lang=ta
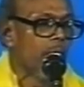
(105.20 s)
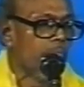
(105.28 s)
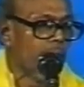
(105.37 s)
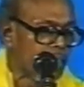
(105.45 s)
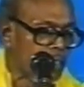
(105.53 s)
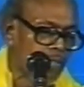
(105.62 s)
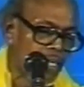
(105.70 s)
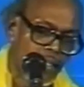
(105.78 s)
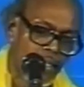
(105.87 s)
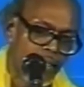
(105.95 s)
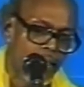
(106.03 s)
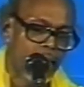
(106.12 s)
பக்தி
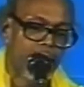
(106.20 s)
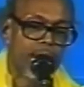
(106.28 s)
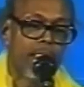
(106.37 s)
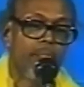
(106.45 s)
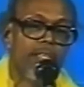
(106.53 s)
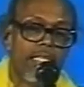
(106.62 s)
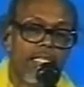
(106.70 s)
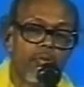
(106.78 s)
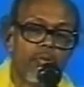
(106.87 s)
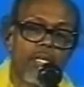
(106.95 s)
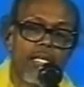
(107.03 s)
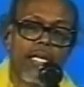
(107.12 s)
மான்கள் இப்போ
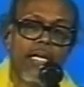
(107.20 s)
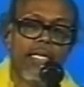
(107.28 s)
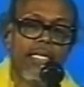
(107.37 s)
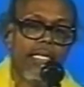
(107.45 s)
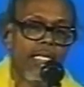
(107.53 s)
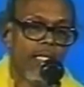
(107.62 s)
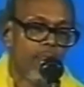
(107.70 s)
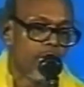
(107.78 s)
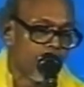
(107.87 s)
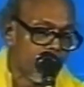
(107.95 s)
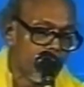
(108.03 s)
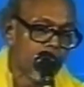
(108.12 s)
எதுக்கு சொல்கிறேன்னா இப்போ
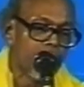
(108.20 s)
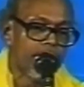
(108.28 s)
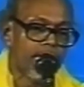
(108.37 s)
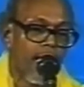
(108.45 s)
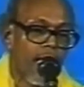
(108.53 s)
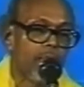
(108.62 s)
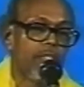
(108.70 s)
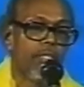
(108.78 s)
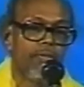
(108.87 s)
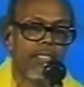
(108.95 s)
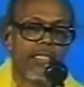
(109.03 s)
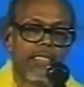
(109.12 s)
வந்து இப்போ தியானம்
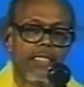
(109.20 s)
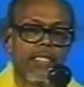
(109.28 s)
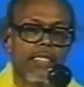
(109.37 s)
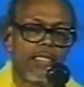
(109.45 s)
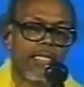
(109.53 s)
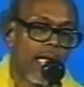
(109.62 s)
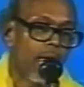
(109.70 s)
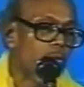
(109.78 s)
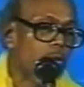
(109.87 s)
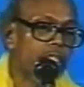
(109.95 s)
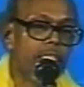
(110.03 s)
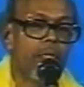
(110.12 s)
செய்வதற்கு கண்ணை
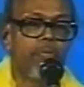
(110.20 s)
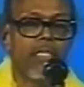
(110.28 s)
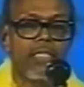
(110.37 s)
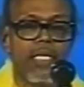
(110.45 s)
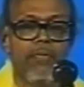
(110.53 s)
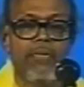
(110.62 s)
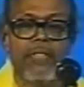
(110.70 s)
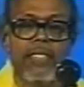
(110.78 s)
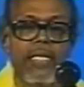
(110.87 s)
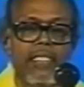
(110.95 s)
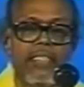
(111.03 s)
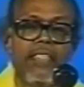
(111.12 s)
மூடிக்கிட்டு இருப்பான் சில பேர்
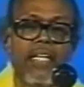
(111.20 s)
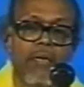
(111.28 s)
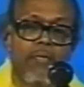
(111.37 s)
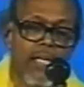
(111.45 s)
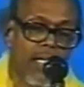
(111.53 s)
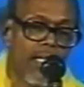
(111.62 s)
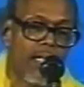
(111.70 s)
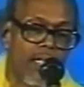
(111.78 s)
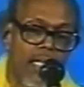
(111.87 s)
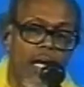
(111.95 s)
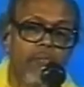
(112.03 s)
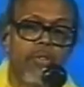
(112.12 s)
அது தியானம் அல்ல
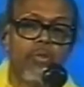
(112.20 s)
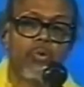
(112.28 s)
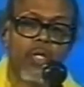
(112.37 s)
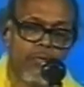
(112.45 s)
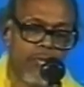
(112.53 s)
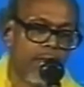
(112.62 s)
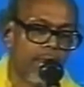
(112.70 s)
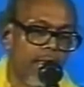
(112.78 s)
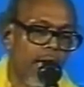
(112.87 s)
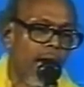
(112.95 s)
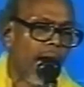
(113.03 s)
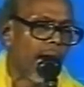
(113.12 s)
நாம் சொல்ல வேண்டும்
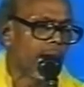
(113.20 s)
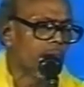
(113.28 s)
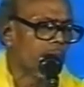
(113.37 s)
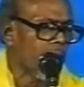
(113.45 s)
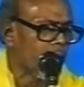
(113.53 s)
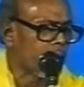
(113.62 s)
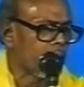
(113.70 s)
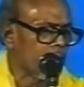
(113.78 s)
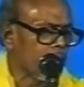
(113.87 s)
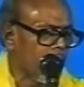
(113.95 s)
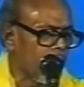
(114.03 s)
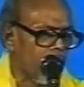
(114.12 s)
அடுத்து பிராணம்
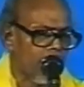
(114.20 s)
செய்வான்